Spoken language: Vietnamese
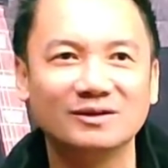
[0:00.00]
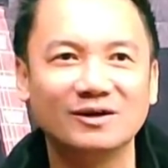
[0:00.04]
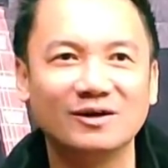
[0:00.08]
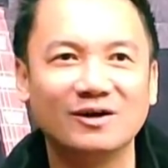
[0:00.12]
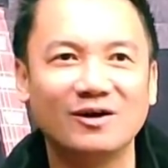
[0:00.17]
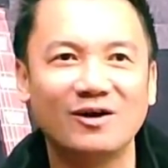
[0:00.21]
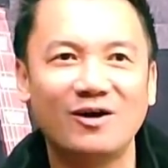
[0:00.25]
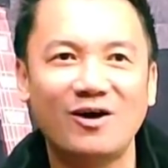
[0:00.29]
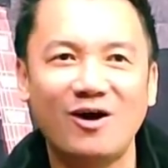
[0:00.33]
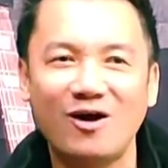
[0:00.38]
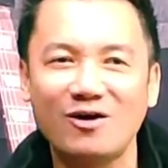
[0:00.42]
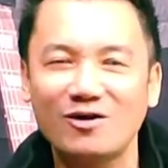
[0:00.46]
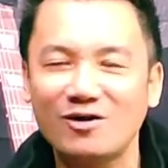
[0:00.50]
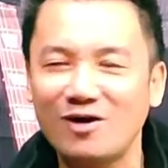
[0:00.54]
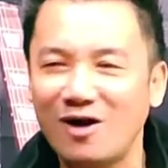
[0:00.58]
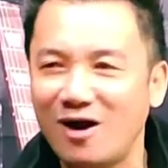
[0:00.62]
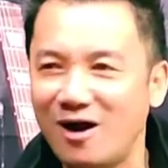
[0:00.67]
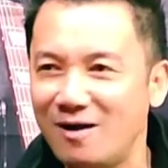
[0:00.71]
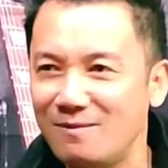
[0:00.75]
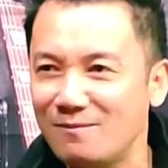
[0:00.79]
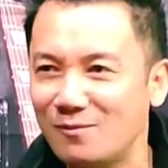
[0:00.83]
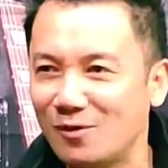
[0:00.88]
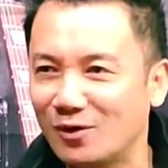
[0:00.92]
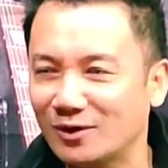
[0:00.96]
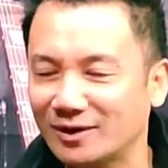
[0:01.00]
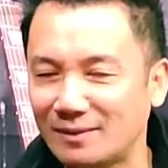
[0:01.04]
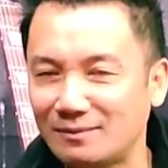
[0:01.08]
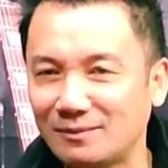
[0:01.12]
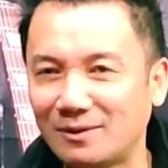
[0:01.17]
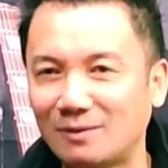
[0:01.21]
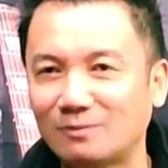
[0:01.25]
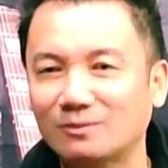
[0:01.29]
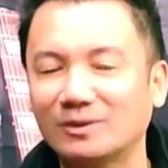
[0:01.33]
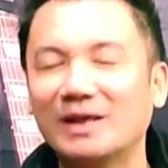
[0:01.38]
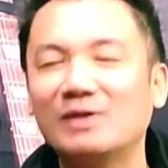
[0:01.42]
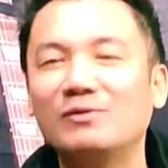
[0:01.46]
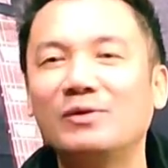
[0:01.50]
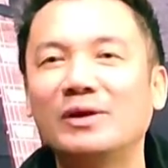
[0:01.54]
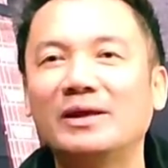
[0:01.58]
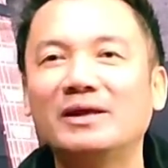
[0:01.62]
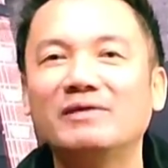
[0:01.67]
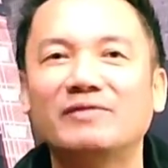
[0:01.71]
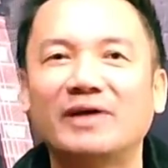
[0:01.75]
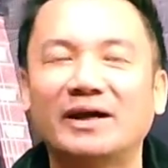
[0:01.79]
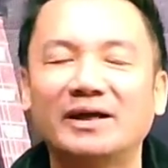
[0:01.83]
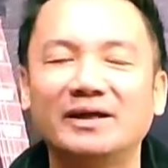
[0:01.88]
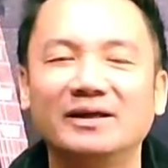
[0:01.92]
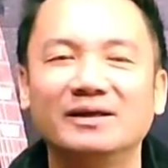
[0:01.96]
họ có một cái tấm lòng thiện nguyện
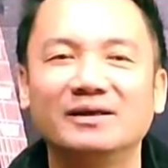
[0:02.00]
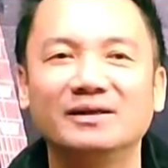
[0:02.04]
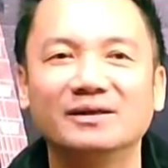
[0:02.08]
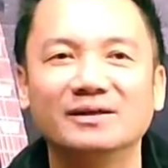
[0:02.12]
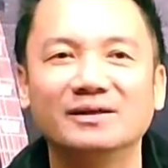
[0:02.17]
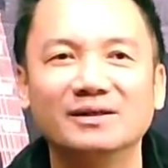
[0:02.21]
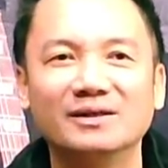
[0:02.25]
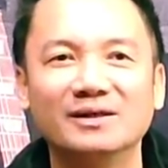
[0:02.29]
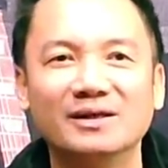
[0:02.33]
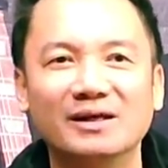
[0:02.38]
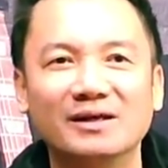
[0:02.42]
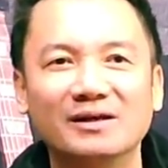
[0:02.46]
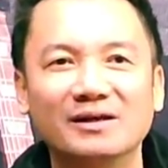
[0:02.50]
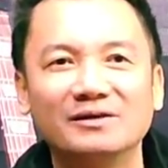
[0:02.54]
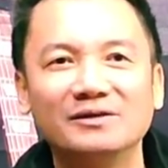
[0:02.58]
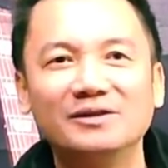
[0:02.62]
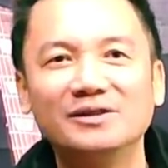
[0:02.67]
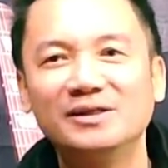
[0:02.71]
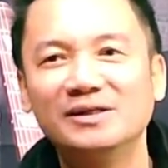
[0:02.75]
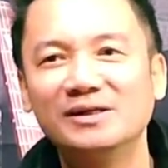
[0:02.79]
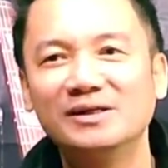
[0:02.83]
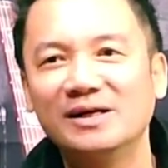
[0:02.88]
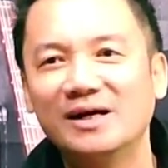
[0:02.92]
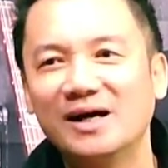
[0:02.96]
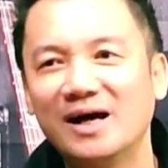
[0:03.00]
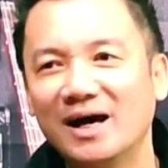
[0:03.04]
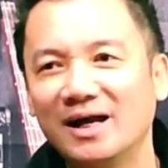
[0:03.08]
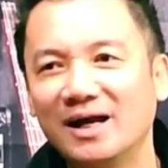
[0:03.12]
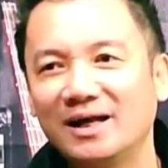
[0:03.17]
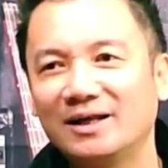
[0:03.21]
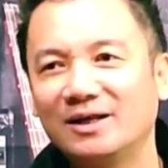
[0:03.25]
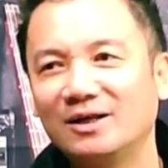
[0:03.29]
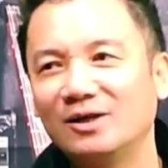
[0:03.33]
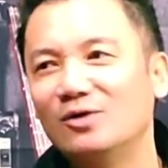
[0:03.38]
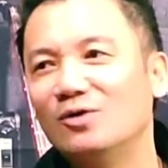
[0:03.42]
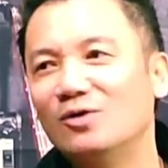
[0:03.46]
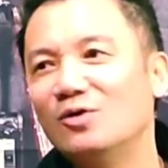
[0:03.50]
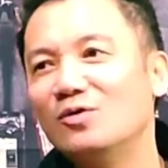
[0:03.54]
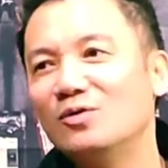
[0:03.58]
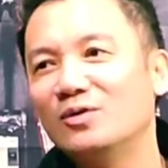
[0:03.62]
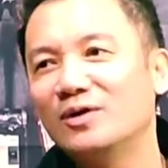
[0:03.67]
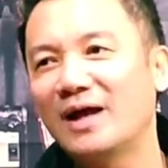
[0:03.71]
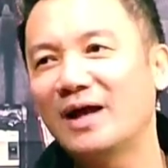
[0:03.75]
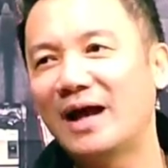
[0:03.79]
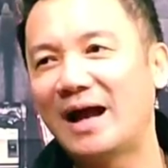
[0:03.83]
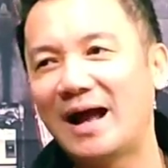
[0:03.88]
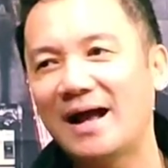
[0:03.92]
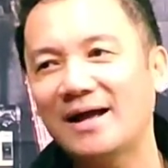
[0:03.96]
như vậy đưa hết luôn
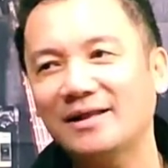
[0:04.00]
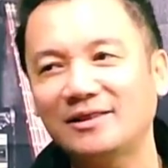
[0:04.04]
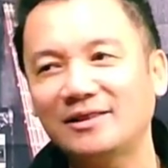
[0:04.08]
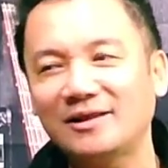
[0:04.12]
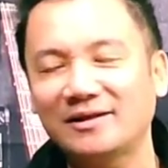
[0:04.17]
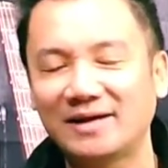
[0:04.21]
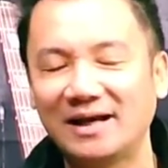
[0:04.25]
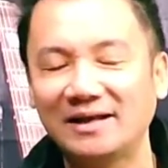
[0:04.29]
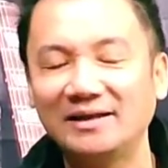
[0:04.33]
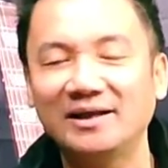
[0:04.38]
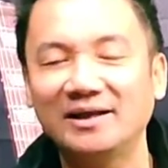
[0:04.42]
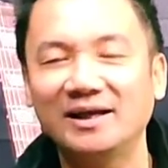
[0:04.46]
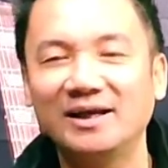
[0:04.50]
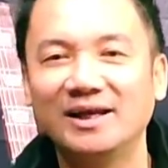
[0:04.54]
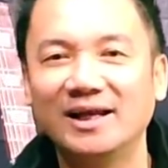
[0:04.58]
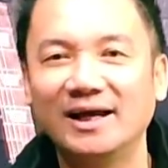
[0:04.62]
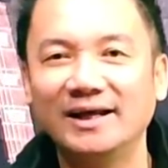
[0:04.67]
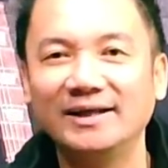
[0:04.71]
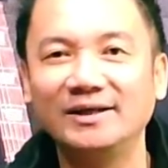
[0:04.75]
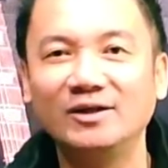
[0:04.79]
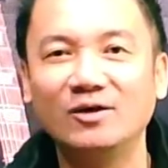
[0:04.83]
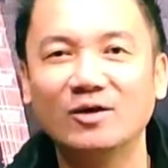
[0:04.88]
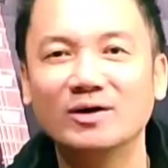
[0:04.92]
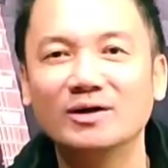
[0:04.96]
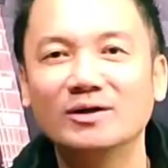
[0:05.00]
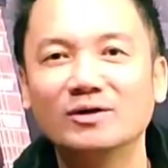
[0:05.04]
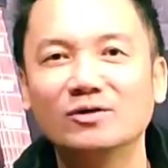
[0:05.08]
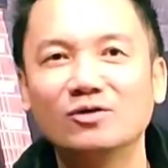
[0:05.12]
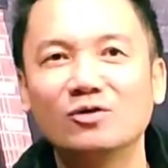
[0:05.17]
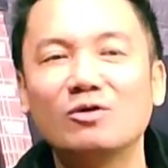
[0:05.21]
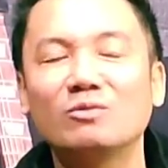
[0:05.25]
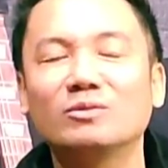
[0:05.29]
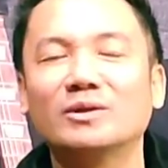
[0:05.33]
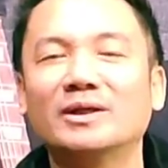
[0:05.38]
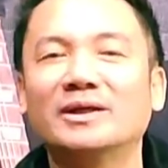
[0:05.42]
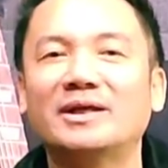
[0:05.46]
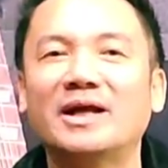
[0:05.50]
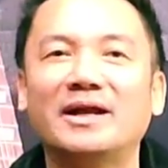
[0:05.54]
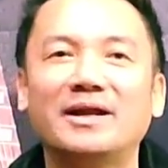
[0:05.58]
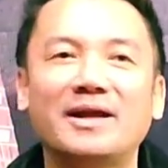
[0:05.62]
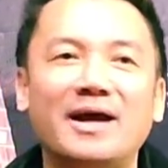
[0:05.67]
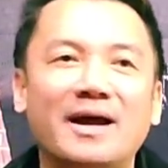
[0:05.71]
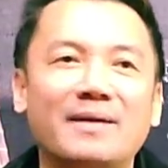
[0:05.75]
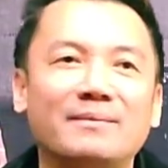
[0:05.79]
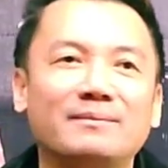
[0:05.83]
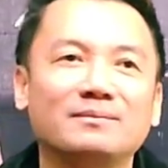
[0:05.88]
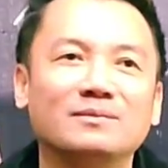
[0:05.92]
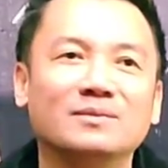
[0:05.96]
cả tất cả những cái lợi nhuận của công ty Đại
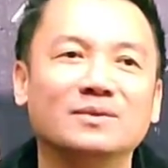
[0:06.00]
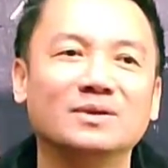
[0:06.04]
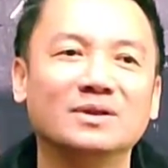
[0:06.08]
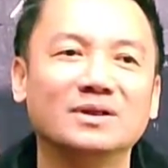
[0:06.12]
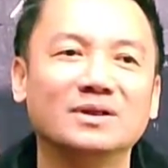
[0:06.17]
Nam